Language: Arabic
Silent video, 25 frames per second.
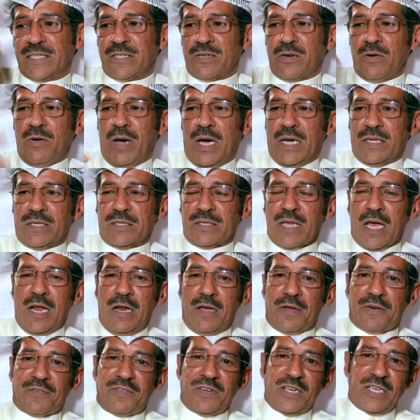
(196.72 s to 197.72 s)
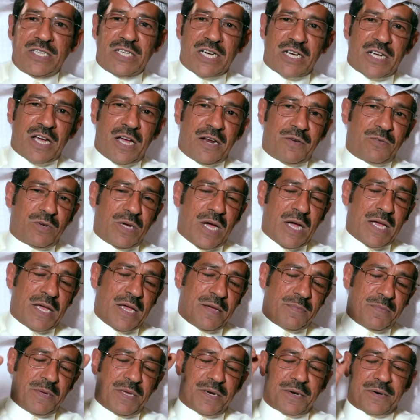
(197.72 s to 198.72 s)
كل واحد يطالع رفيقه كان وياي
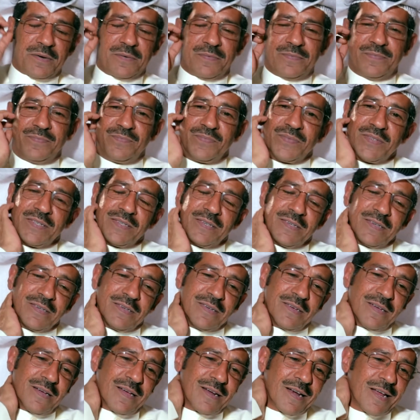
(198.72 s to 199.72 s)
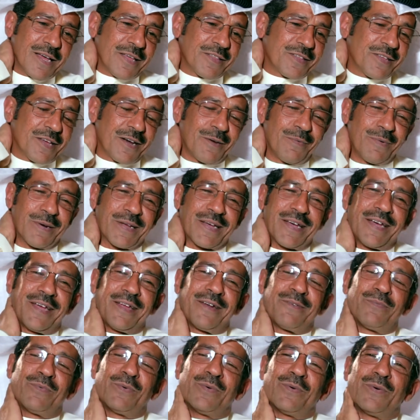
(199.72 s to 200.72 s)
امير الله يذكره
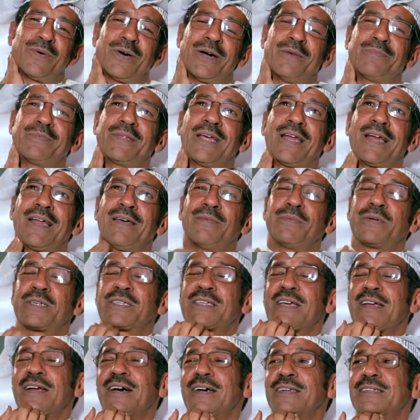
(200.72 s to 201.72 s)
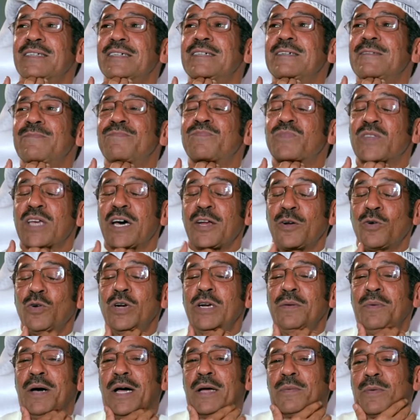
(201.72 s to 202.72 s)
بالخير ابو عبد الله امير سراج كان هو
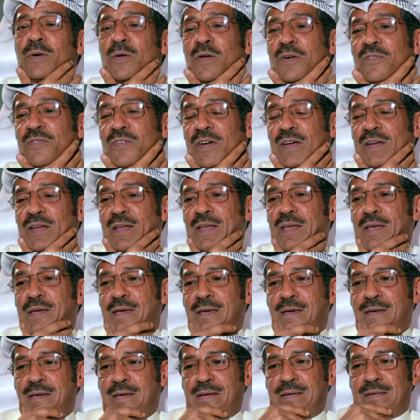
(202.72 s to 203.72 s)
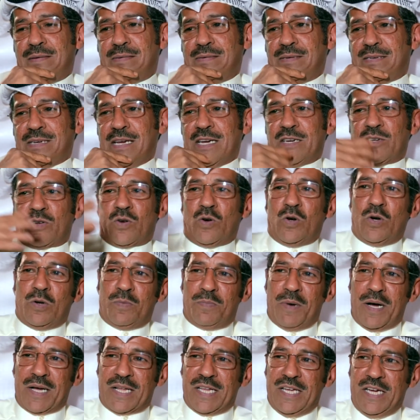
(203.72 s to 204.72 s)
اللي معي بالغرفه كان يقول لهم
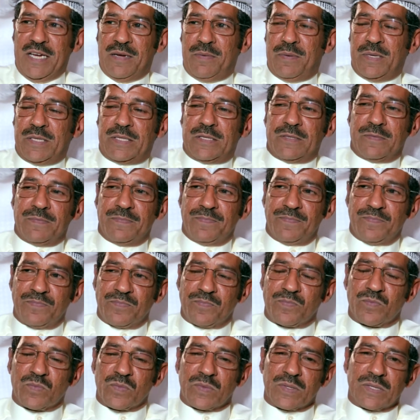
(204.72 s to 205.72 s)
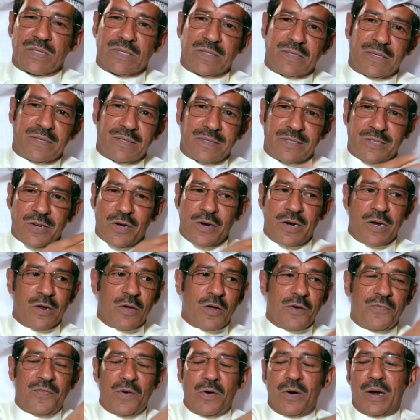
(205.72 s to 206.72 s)
باقي حمد جوني
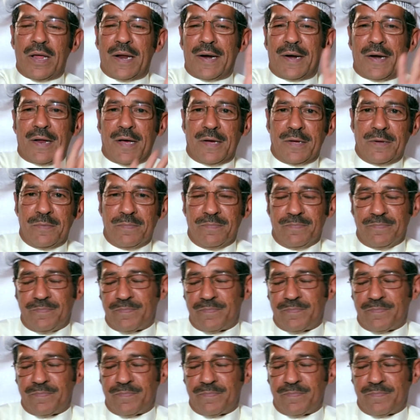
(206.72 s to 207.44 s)
الغرفه ولا انا نايم